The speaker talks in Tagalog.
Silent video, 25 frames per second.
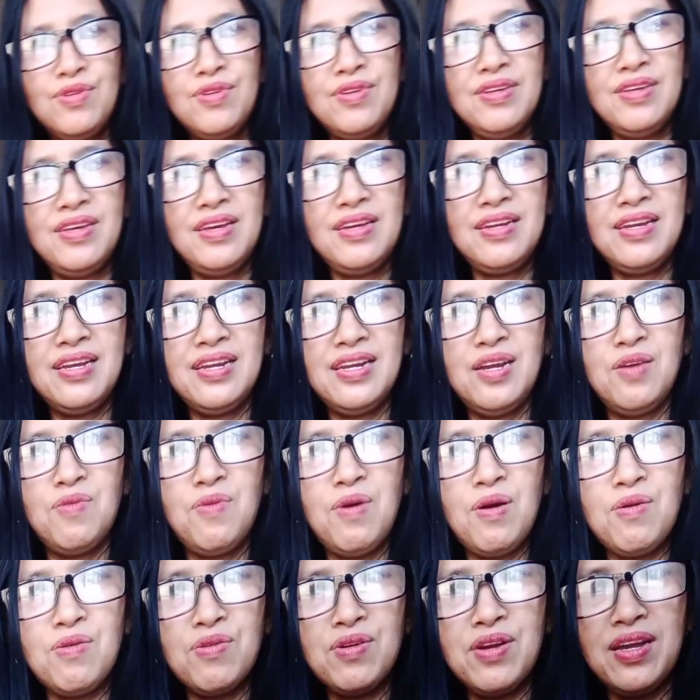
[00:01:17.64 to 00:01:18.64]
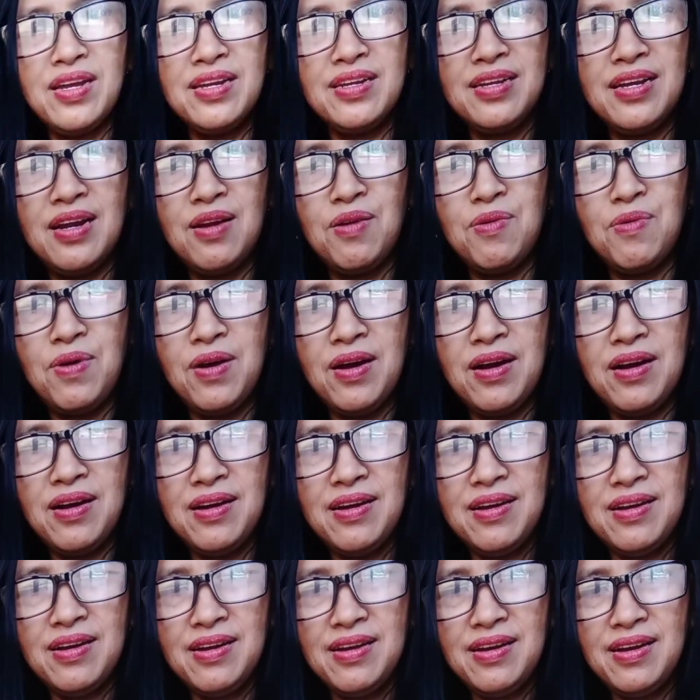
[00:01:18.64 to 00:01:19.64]
yan hiniwa ko na yung dalawa
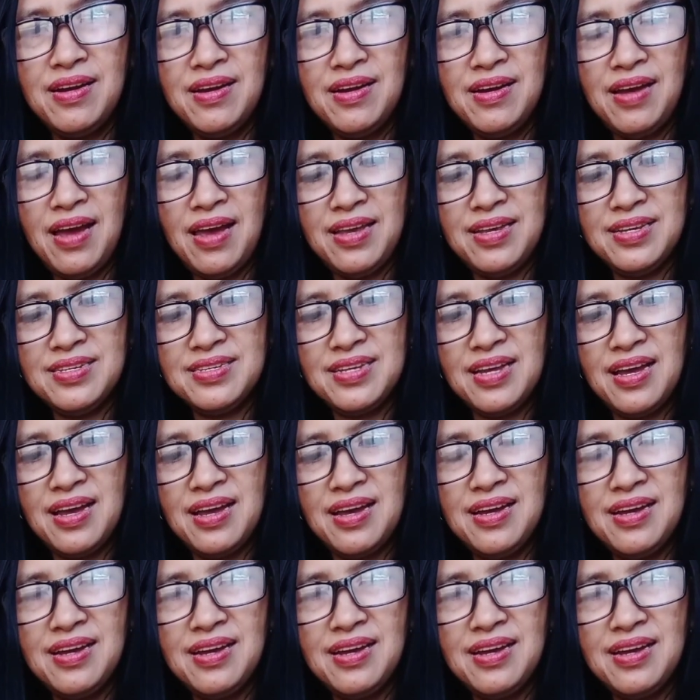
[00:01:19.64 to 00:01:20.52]
ay isa